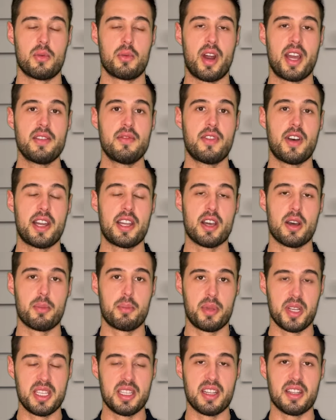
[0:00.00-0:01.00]
Rhinefire
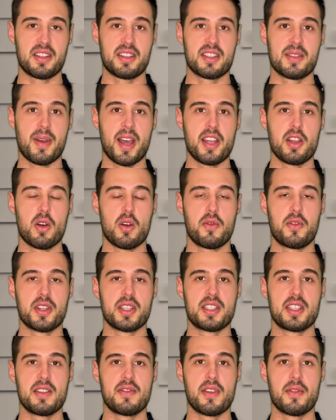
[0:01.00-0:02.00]
bindet zwei
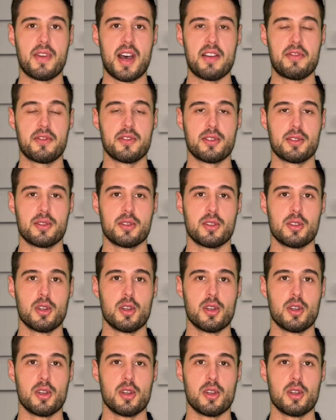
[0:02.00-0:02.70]
offensive Waffen